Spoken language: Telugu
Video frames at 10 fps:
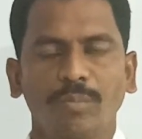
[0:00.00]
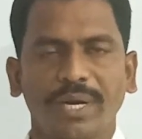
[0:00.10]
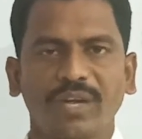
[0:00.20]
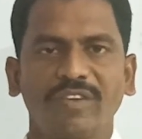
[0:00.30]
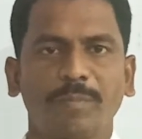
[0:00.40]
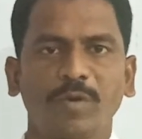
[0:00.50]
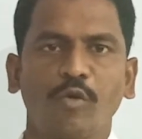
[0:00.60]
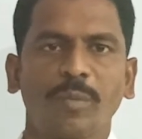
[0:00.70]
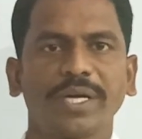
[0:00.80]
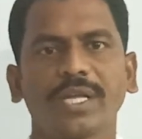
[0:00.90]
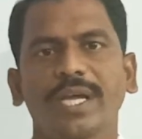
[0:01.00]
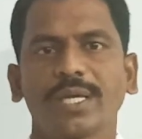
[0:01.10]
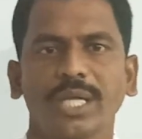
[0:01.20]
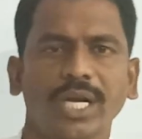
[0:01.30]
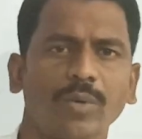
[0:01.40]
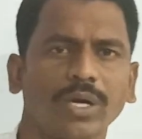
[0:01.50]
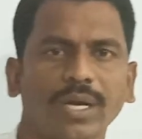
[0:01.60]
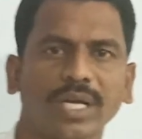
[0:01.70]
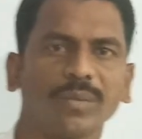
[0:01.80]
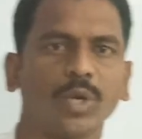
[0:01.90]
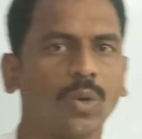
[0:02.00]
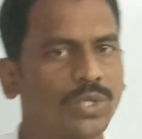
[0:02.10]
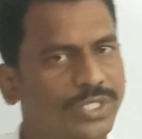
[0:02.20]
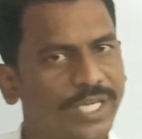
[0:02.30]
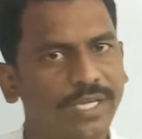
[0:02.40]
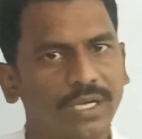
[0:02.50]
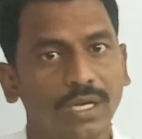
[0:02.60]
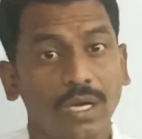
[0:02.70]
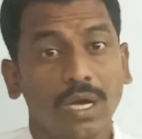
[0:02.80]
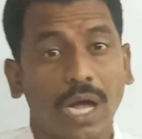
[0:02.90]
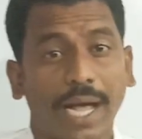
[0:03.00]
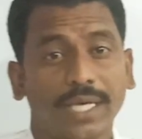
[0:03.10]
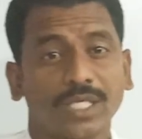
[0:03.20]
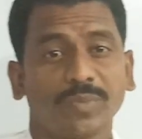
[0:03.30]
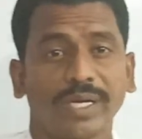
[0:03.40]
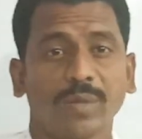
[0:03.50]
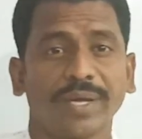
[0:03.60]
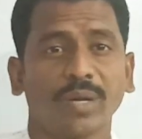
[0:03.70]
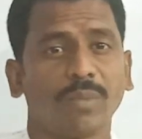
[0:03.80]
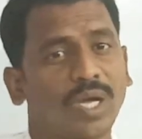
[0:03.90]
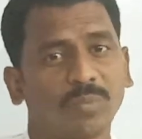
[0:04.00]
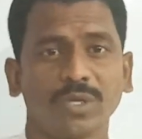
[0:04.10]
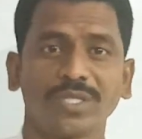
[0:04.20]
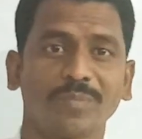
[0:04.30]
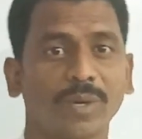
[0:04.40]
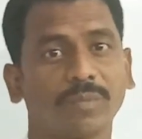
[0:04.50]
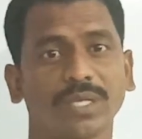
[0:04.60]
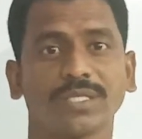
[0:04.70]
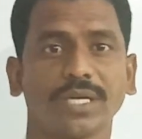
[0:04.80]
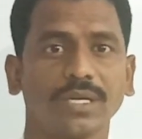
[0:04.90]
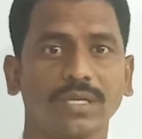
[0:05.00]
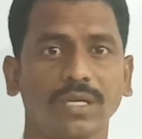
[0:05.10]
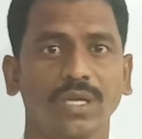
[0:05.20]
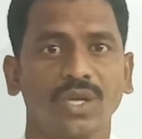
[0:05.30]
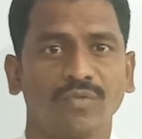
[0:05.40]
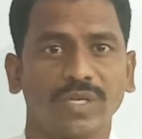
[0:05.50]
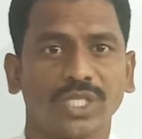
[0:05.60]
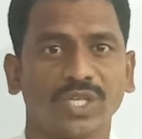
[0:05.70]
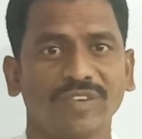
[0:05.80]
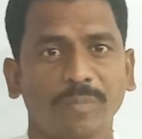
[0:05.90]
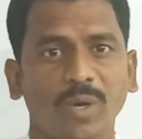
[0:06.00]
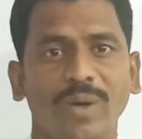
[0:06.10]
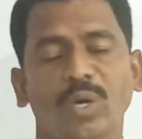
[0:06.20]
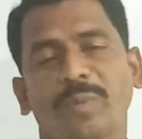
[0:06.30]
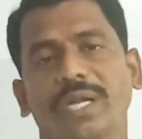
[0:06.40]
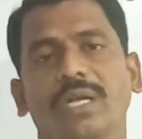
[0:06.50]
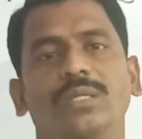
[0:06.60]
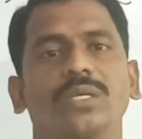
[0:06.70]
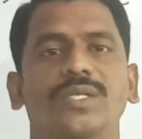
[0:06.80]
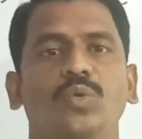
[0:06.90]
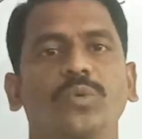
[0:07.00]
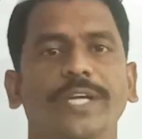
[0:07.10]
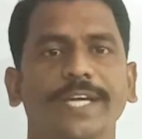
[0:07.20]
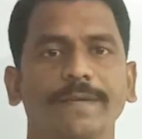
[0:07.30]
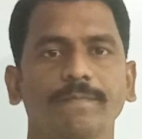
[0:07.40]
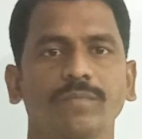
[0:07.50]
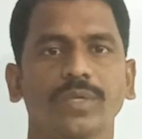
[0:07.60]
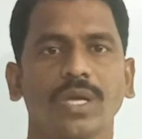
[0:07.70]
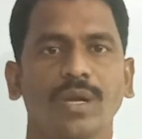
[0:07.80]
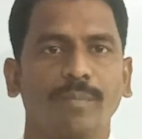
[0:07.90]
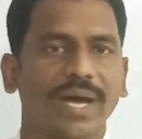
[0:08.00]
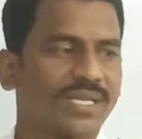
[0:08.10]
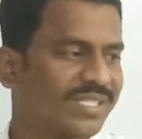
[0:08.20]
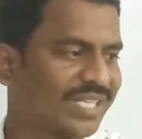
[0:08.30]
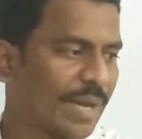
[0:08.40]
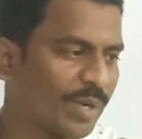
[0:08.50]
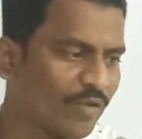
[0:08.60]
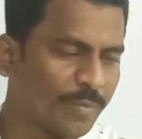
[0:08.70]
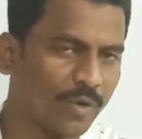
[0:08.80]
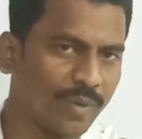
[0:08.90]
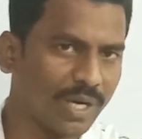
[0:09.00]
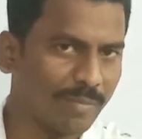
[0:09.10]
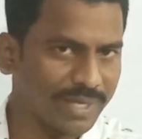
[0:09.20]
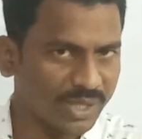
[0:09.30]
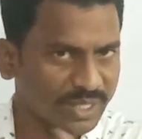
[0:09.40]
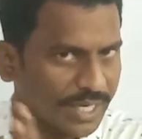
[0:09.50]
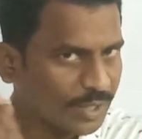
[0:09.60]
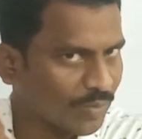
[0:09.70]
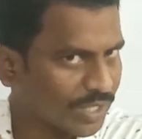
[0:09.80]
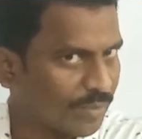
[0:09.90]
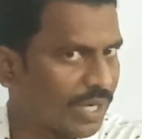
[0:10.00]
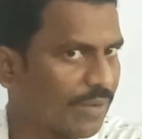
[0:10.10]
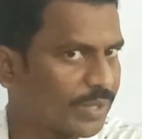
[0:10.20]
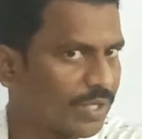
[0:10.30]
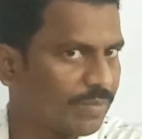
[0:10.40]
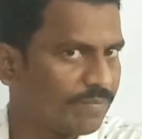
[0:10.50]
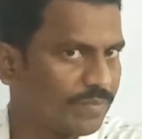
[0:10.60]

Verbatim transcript: మనకి విప్లవం అంటే ఏదైనా ఒక రంగంలో వచ్చే ఆకస్మికమైన మార్పు అని చెప్పాం కదా సార్ ఫస్ట్ విప్లవాల పరంగా తీసుకుంటే పారిశ్రామిక విప్లవం వల్ల మధ్యతరగతి వర్గం రావటం